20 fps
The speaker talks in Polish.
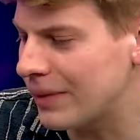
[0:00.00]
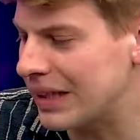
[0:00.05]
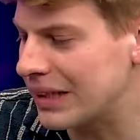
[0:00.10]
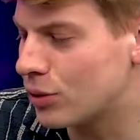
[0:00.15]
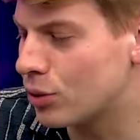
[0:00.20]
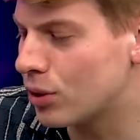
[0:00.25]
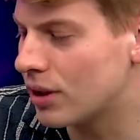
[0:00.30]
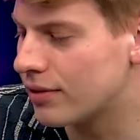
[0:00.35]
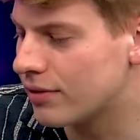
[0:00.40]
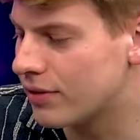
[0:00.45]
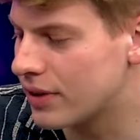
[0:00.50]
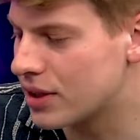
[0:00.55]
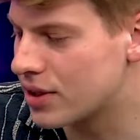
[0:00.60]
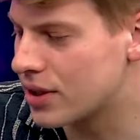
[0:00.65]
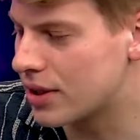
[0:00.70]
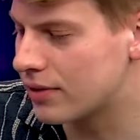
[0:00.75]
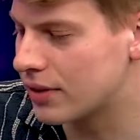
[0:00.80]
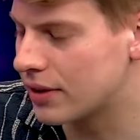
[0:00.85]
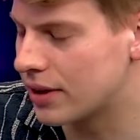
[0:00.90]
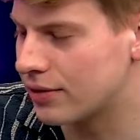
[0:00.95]
tutaj w
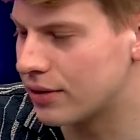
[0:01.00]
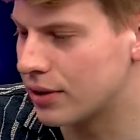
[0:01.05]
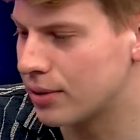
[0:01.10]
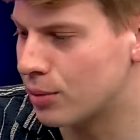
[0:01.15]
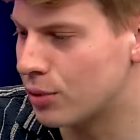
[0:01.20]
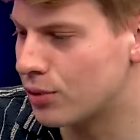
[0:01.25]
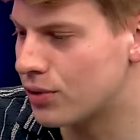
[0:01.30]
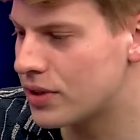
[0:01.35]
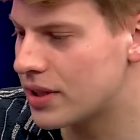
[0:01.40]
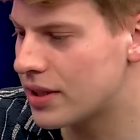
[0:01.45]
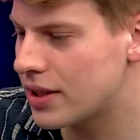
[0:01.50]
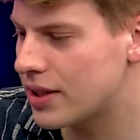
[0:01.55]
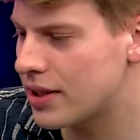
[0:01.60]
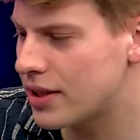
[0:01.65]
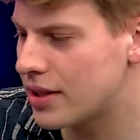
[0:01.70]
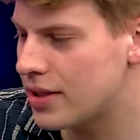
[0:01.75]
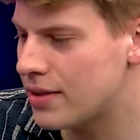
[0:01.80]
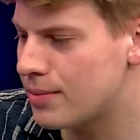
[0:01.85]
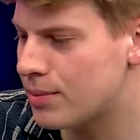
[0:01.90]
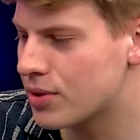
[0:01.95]
Warszawie na filmówce
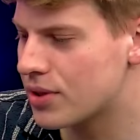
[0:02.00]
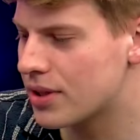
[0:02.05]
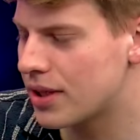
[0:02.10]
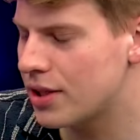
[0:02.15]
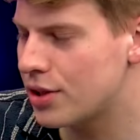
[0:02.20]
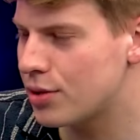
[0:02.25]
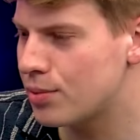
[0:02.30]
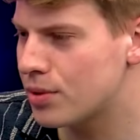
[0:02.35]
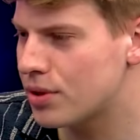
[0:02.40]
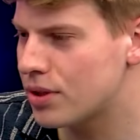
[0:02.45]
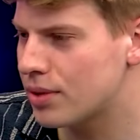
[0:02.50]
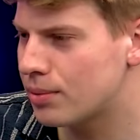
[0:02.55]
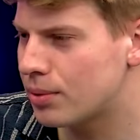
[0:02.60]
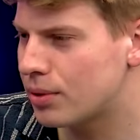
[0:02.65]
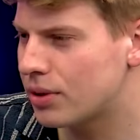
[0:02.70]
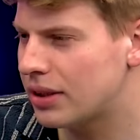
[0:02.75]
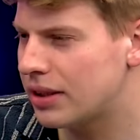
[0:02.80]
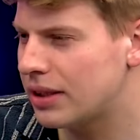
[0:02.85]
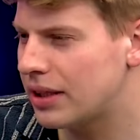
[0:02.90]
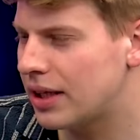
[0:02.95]
i poznaliśmy się
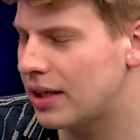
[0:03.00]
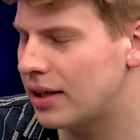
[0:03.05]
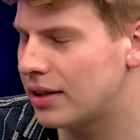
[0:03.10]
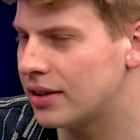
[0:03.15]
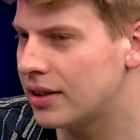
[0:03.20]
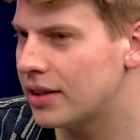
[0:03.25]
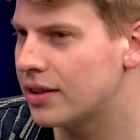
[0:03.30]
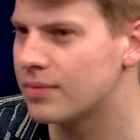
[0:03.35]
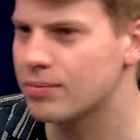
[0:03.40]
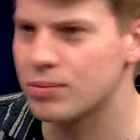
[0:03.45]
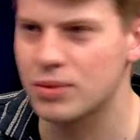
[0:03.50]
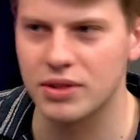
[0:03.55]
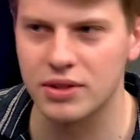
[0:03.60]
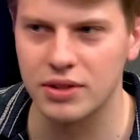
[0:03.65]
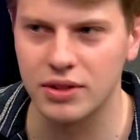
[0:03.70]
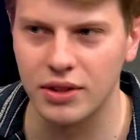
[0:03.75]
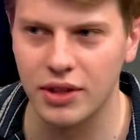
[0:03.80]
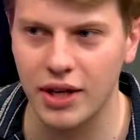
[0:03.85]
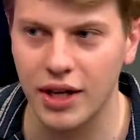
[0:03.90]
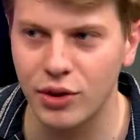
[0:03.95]
bodaj na jednym
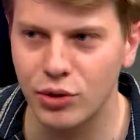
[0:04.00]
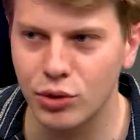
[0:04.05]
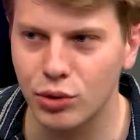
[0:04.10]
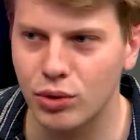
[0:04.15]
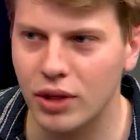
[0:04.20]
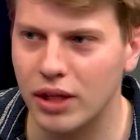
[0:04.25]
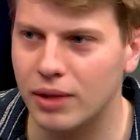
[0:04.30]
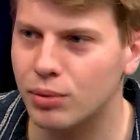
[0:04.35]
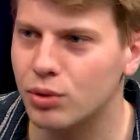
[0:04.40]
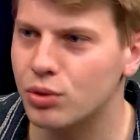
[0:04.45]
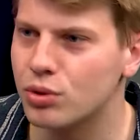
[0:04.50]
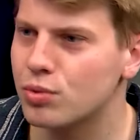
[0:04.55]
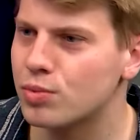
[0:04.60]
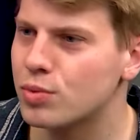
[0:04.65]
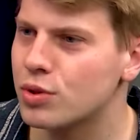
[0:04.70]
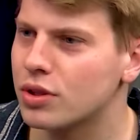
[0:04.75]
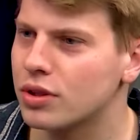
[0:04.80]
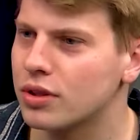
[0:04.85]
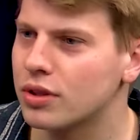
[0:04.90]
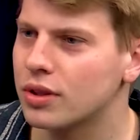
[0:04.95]
z etiud albo już
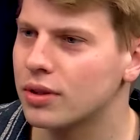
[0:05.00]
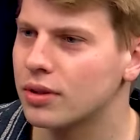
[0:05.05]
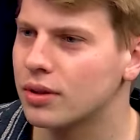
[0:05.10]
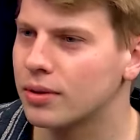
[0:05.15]
przy